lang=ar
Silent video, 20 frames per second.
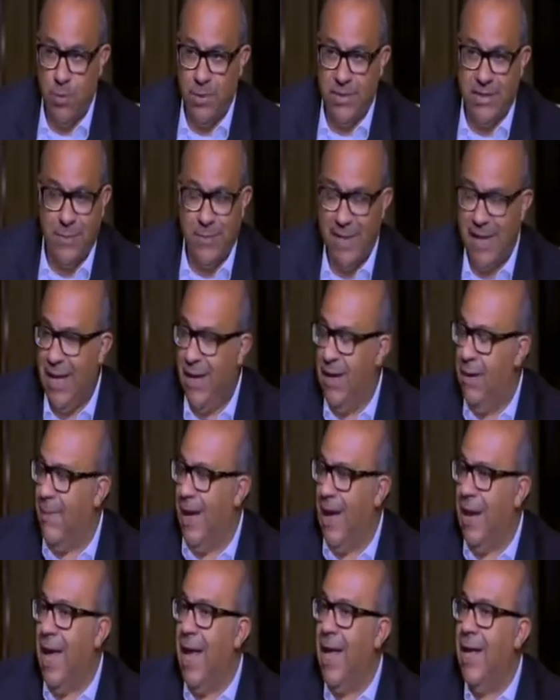بس انا بتكلم
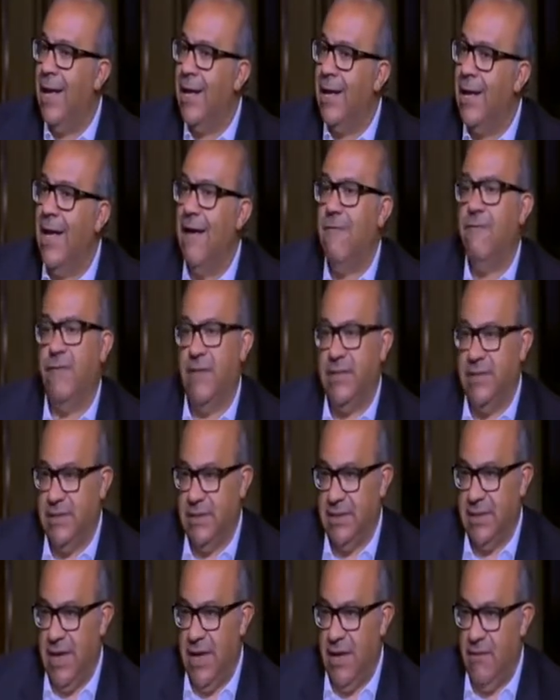على كافه
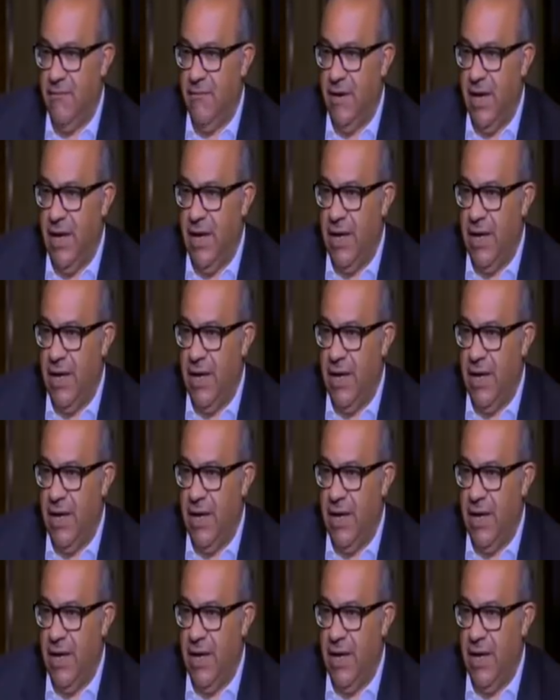السلع ف